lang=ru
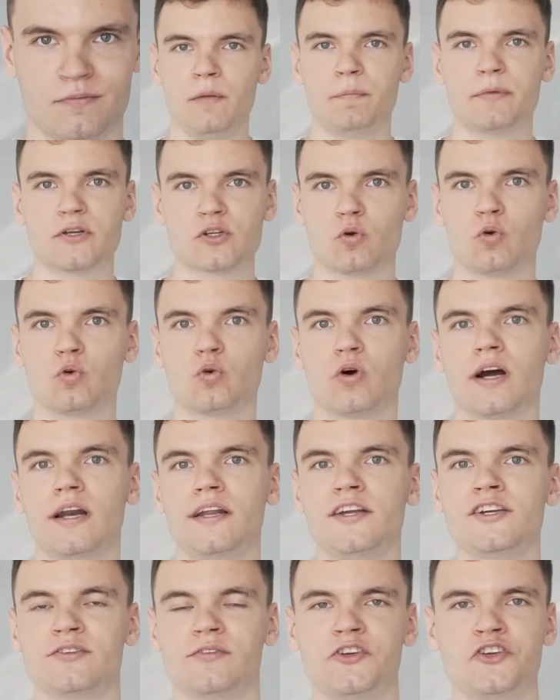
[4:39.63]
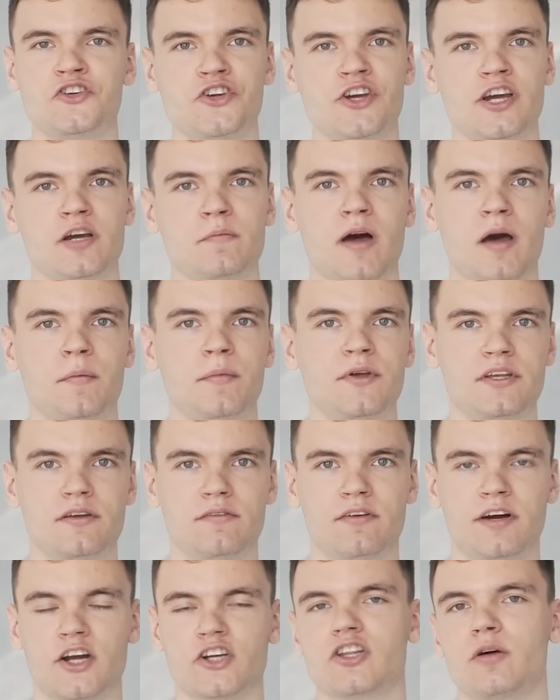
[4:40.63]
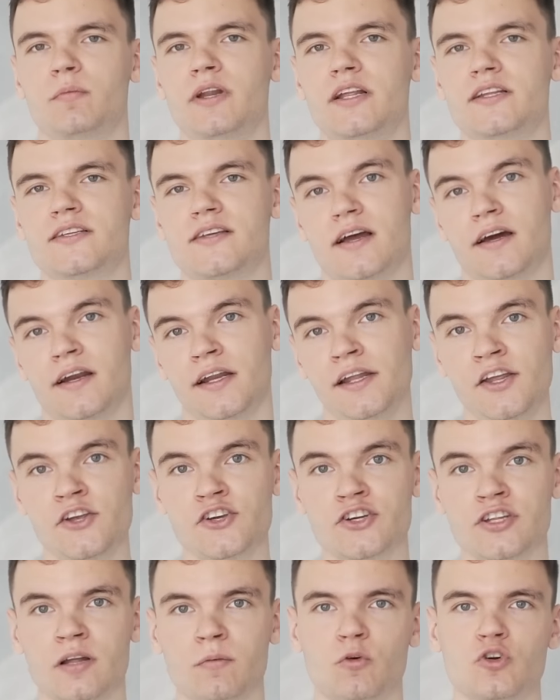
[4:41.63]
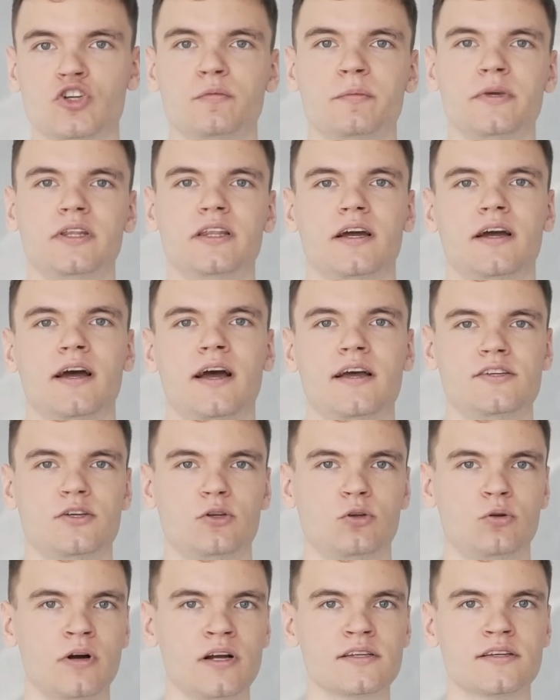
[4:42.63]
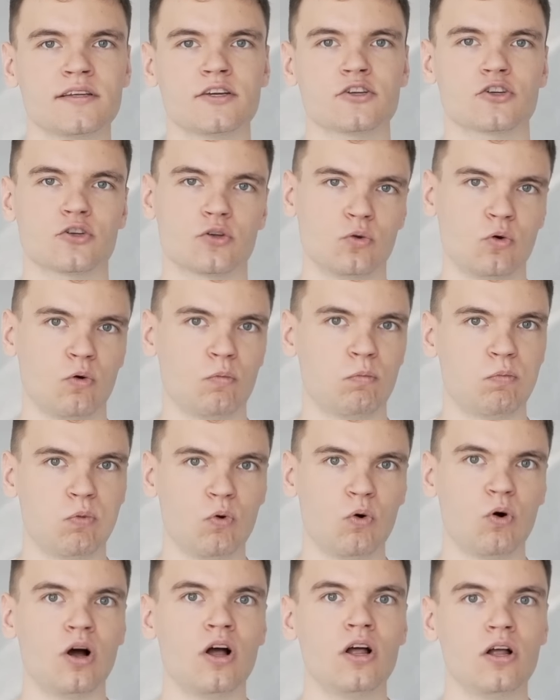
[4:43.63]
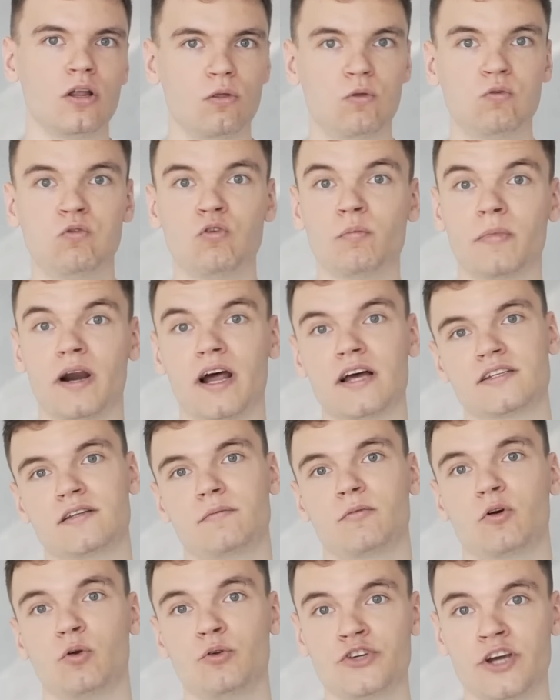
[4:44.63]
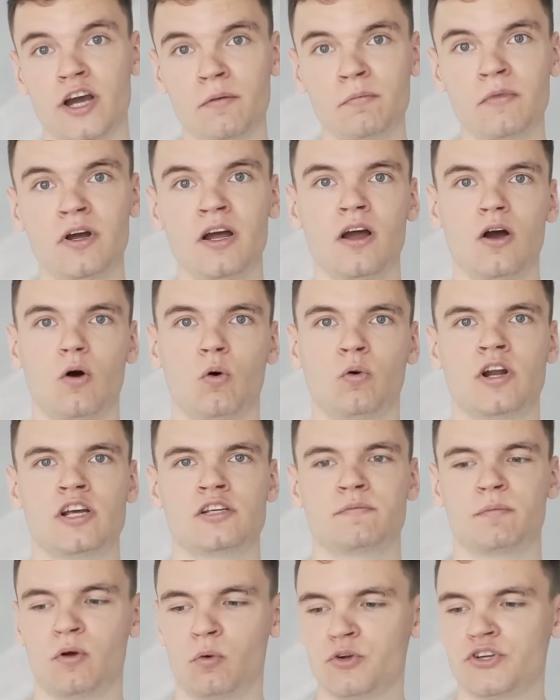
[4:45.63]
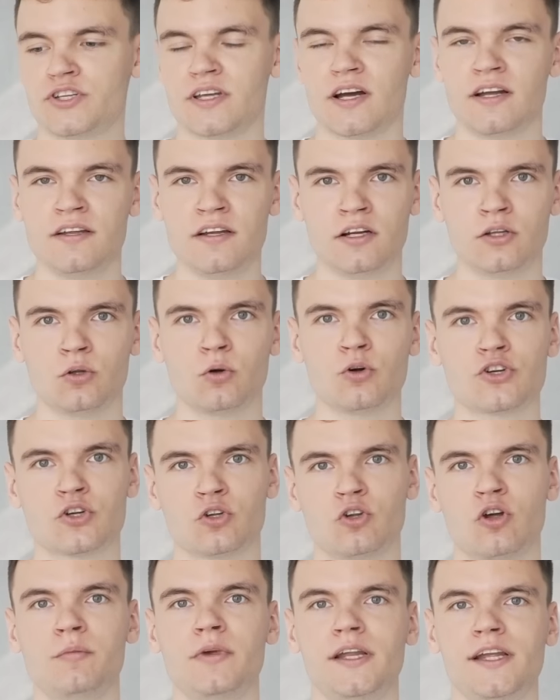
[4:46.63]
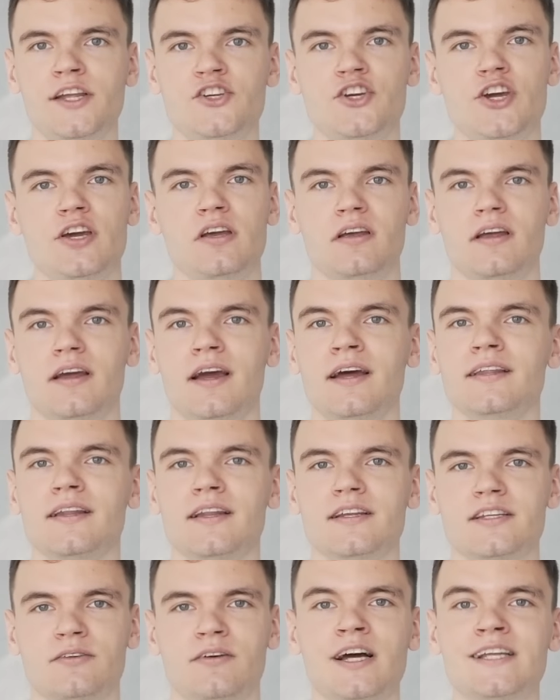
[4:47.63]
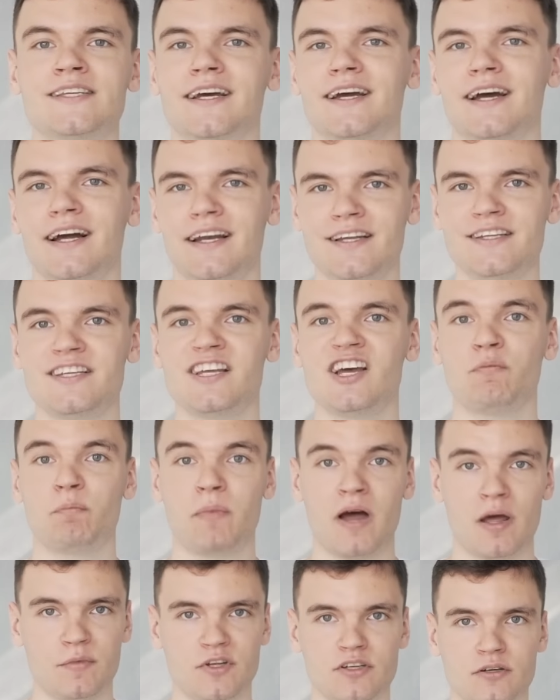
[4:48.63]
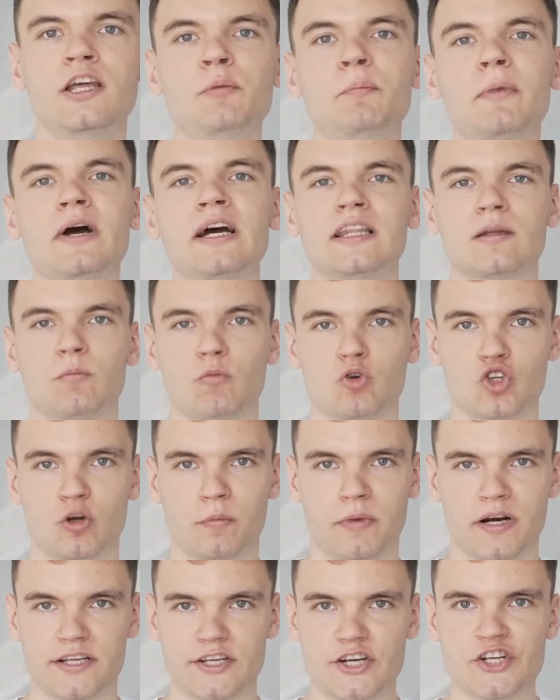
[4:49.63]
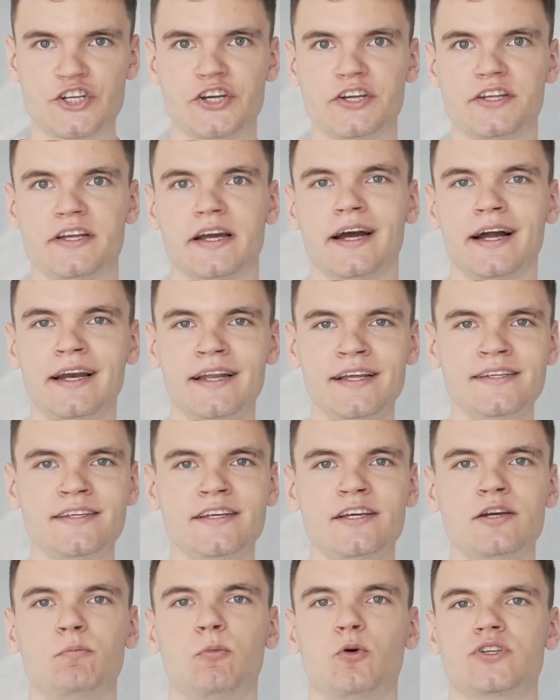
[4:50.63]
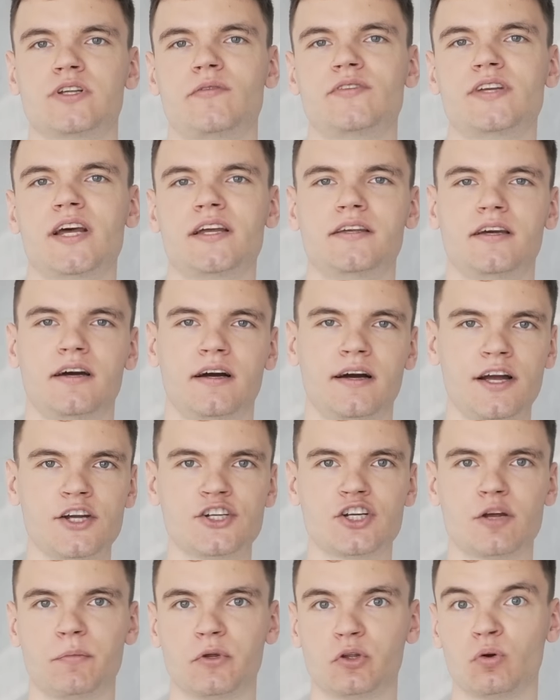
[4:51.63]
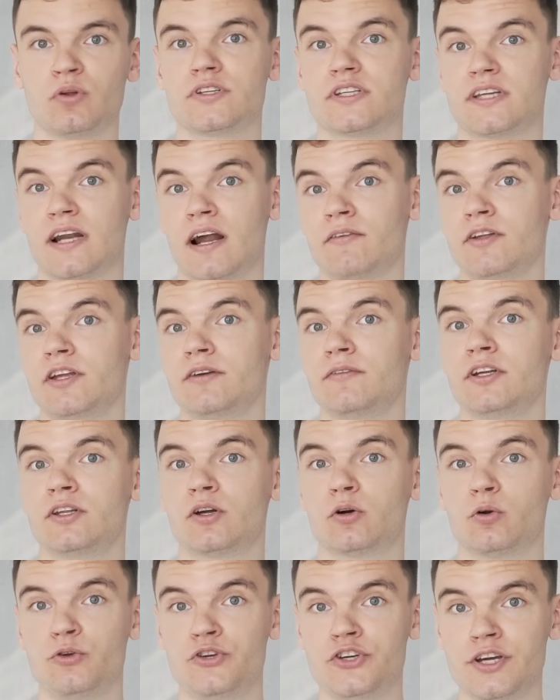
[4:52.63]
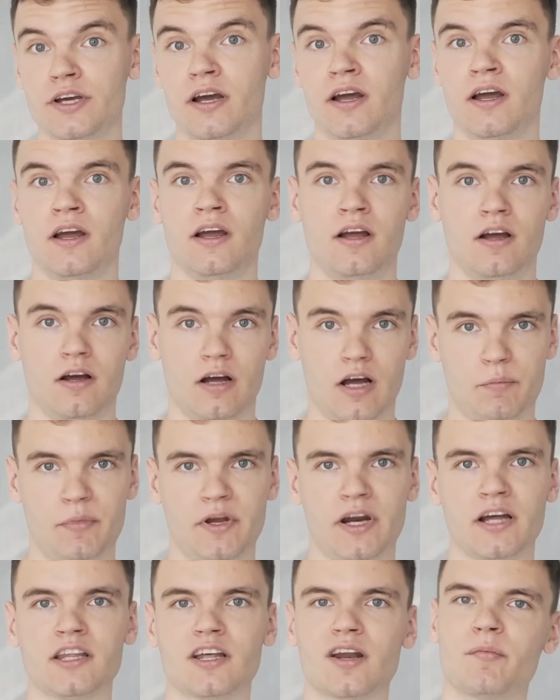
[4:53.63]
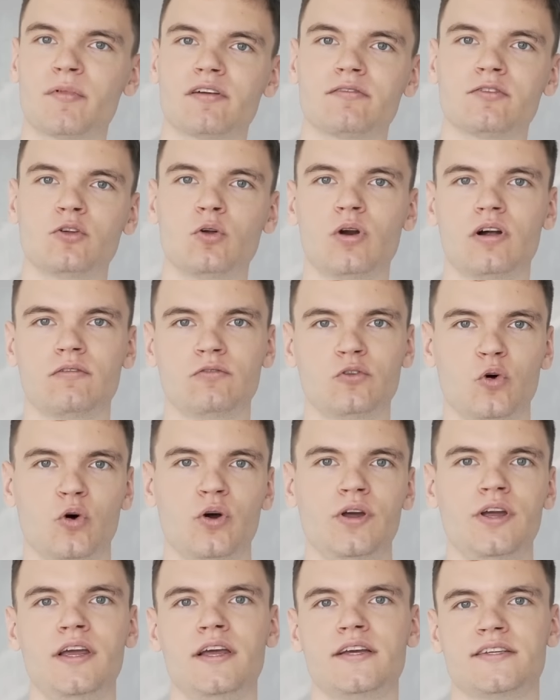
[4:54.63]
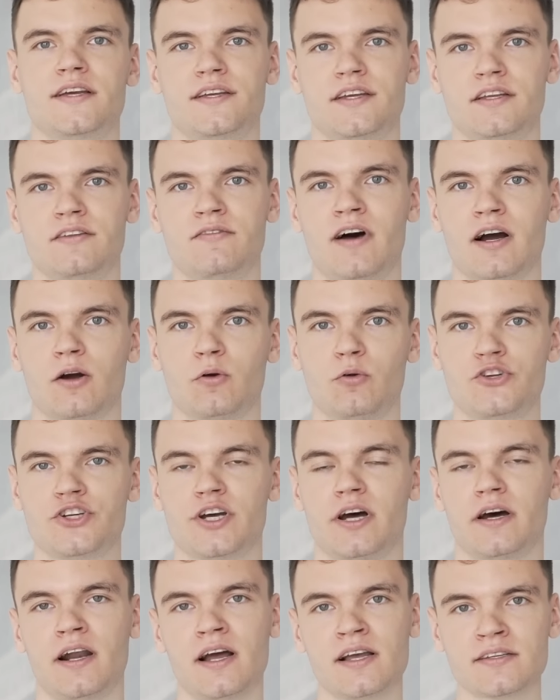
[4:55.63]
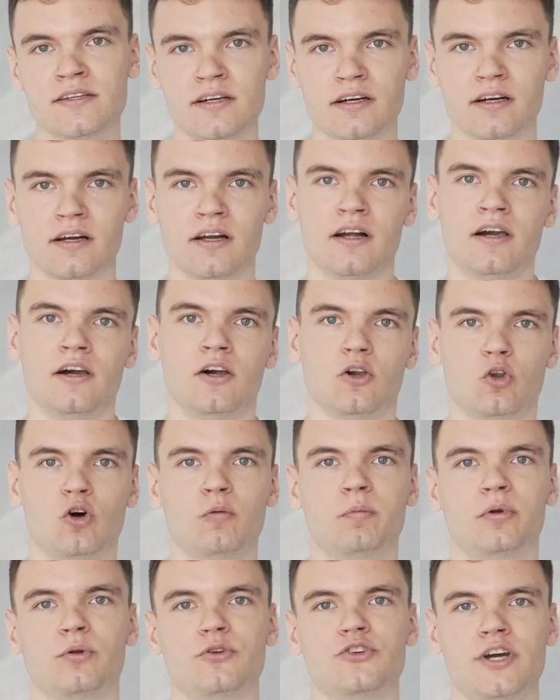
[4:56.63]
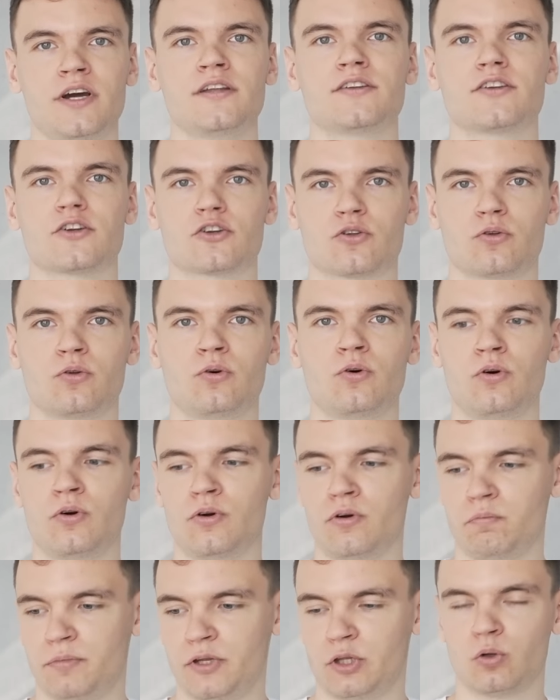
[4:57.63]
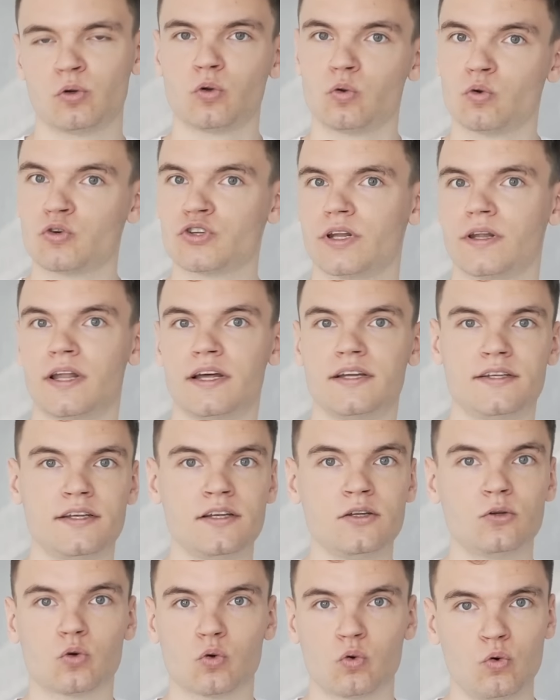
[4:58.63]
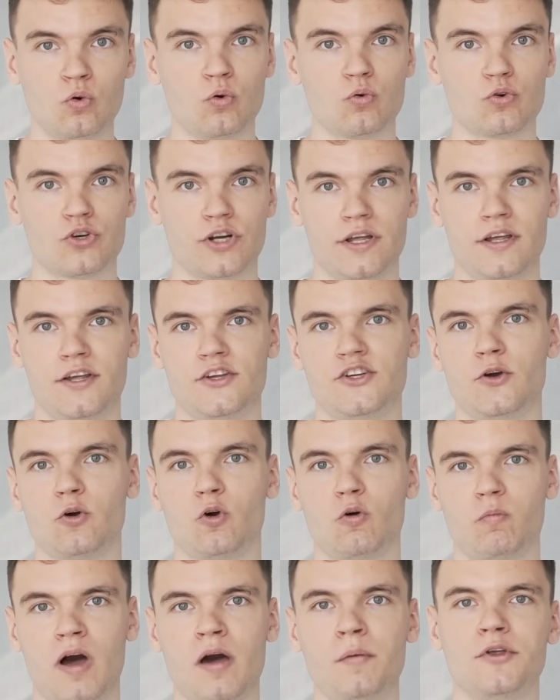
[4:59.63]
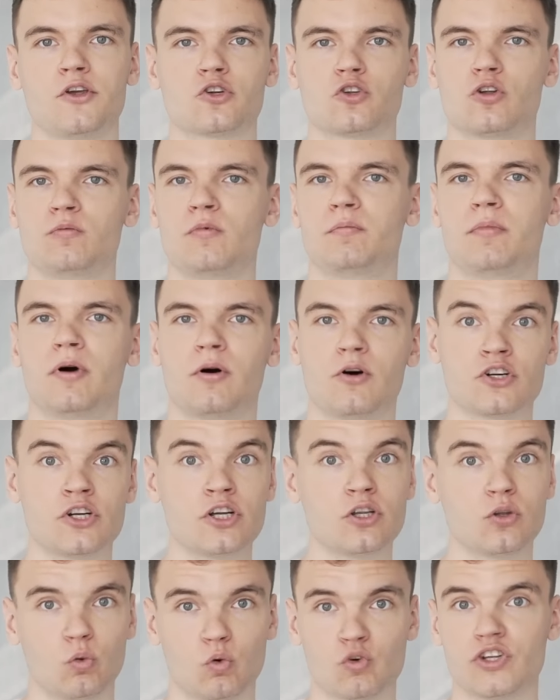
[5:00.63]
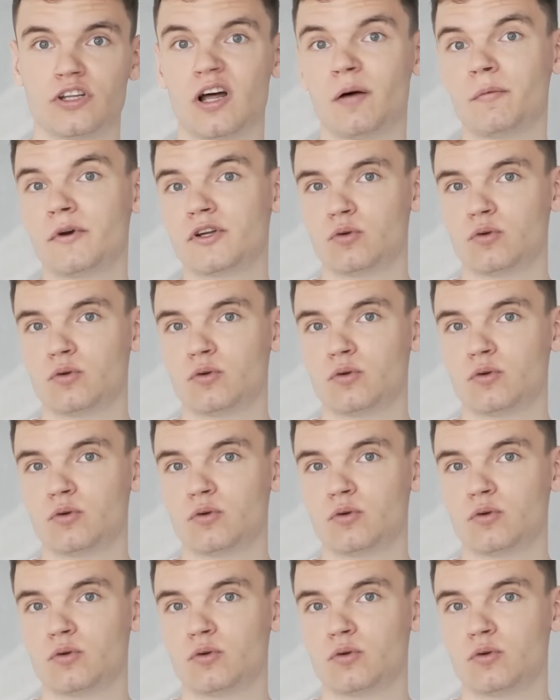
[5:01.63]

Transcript: И поскольку количество ячеек памяти в хэш-таблице ограничено, может быть такая ситуация, что по двум разным ключам у нас получится один и тот же номер ячейки. Это называется коллизия памяти. И поэтому, чтобы разрешить эти коллизии, после взятия хэша Python сравнивает ключи оператором равно-равно. И если эти два ключа разных, то получается, что Python нужно найти другую уже ячейку памяти, чтобы положить нужный нам